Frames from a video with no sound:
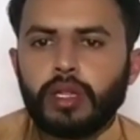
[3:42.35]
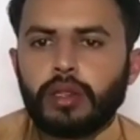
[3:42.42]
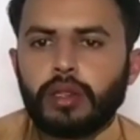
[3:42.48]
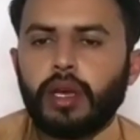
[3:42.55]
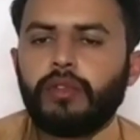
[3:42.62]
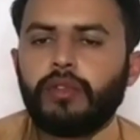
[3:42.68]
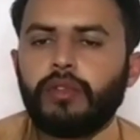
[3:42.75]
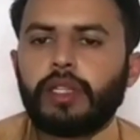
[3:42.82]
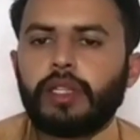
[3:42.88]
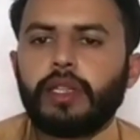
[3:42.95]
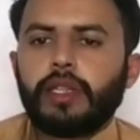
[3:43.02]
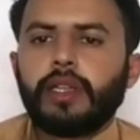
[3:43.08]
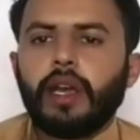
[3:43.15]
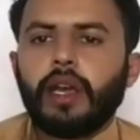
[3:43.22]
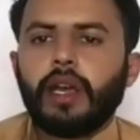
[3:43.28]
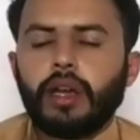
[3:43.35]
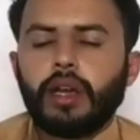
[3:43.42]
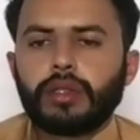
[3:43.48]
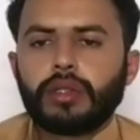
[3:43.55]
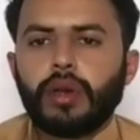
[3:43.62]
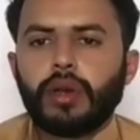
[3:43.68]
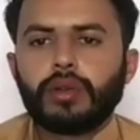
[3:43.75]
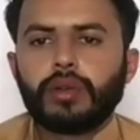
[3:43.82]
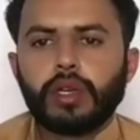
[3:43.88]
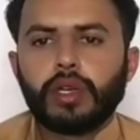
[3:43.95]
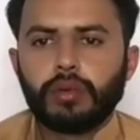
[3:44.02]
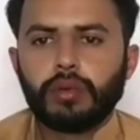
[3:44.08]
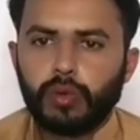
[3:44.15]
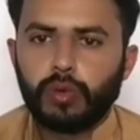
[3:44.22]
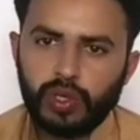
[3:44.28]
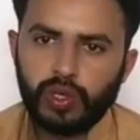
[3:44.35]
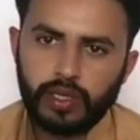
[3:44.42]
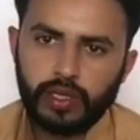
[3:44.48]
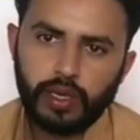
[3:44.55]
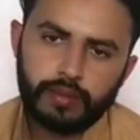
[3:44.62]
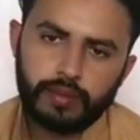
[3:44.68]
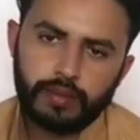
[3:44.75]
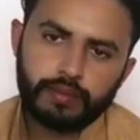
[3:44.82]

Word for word: दावत दीन हक़ जो है उसे कबूल किया